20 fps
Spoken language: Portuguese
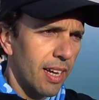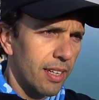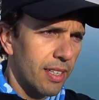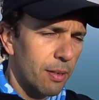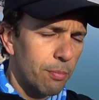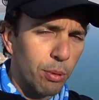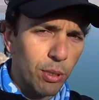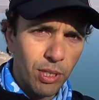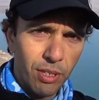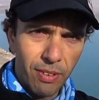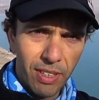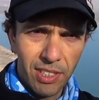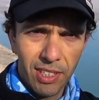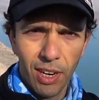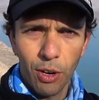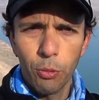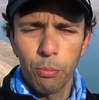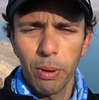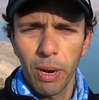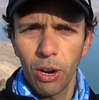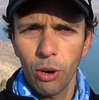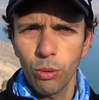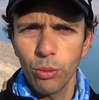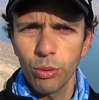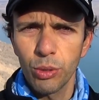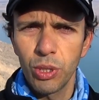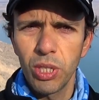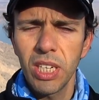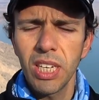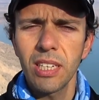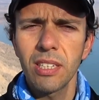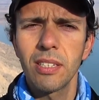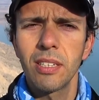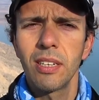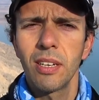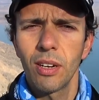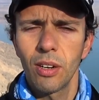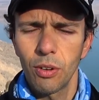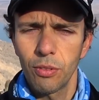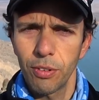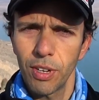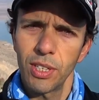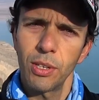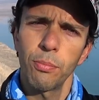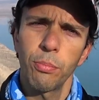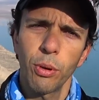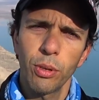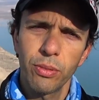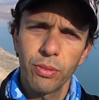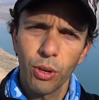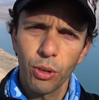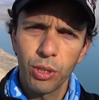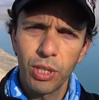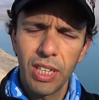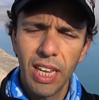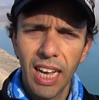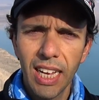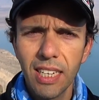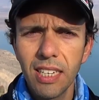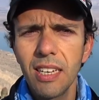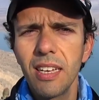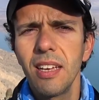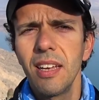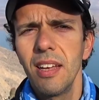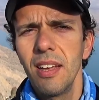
depois você vai se recuperar alguns dias, fazer um pouco de velocidade,